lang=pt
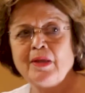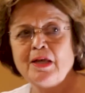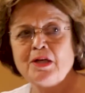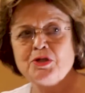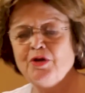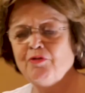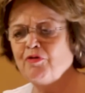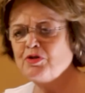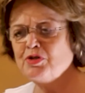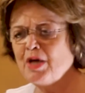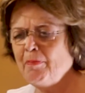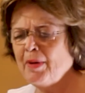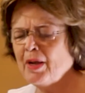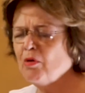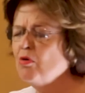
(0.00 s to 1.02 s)
Se você
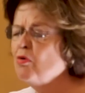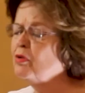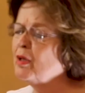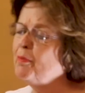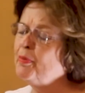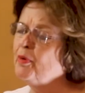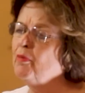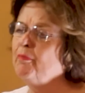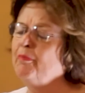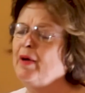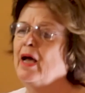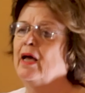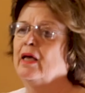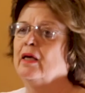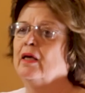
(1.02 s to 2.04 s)
pergunta para um
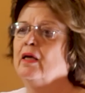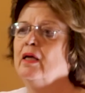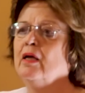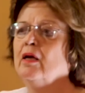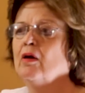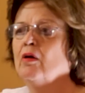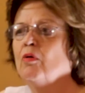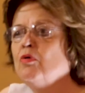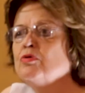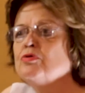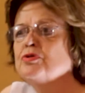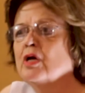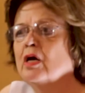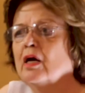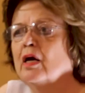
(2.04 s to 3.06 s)
pai,
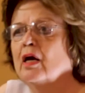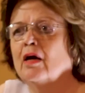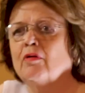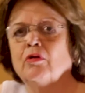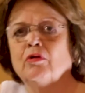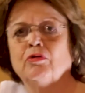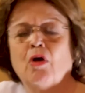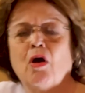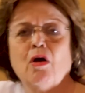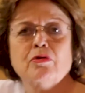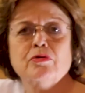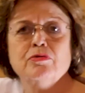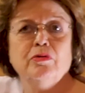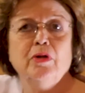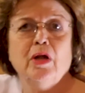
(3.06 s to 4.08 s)
usa
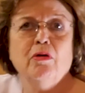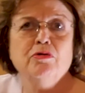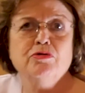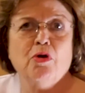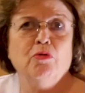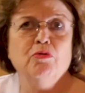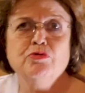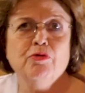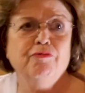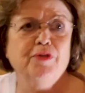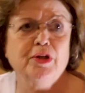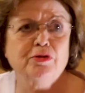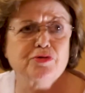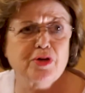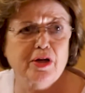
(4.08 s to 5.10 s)
agrotóxico? Não, eu só uso
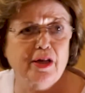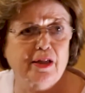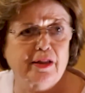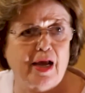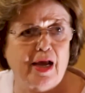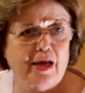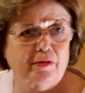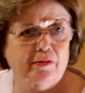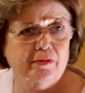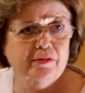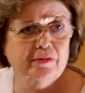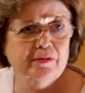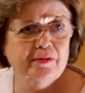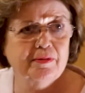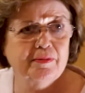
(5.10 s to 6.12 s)
fitosanitário.
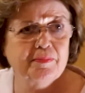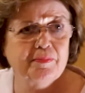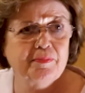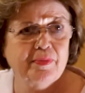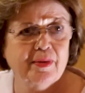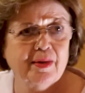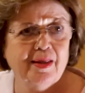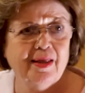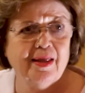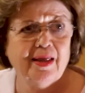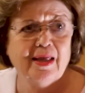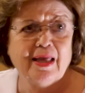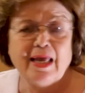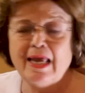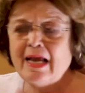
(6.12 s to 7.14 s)

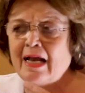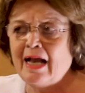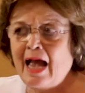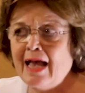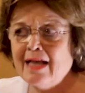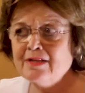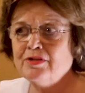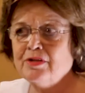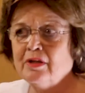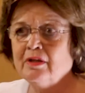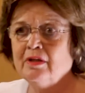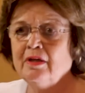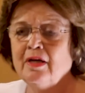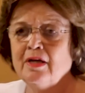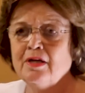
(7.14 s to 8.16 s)
Em casa,
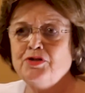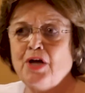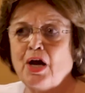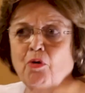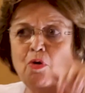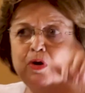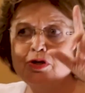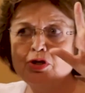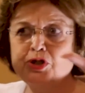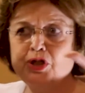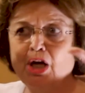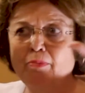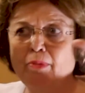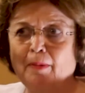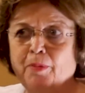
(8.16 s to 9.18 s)
se a coisa
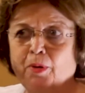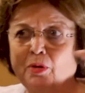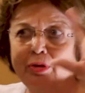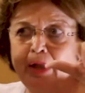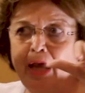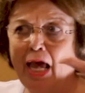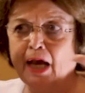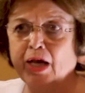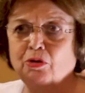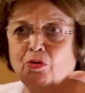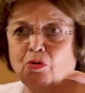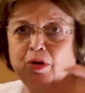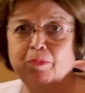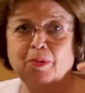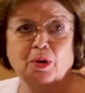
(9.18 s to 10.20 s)
chama protecto,
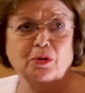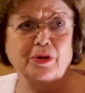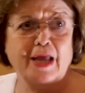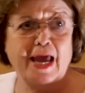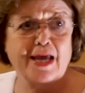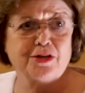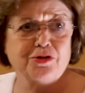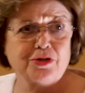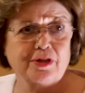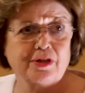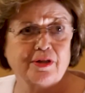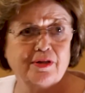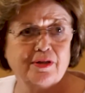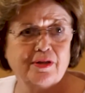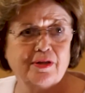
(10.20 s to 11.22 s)
que protege,
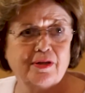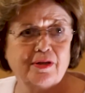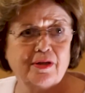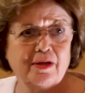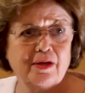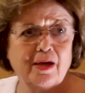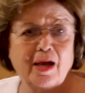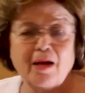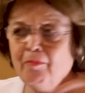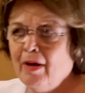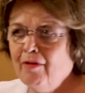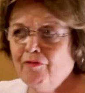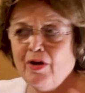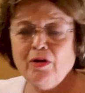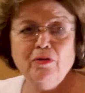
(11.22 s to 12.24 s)
a mãe
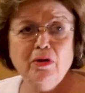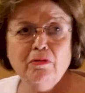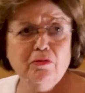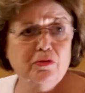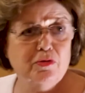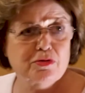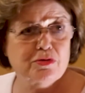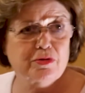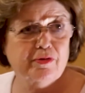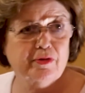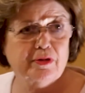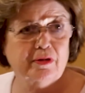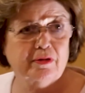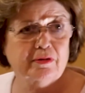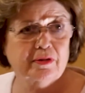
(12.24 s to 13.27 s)
fala: não uso,
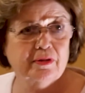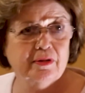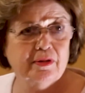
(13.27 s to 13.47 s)
então.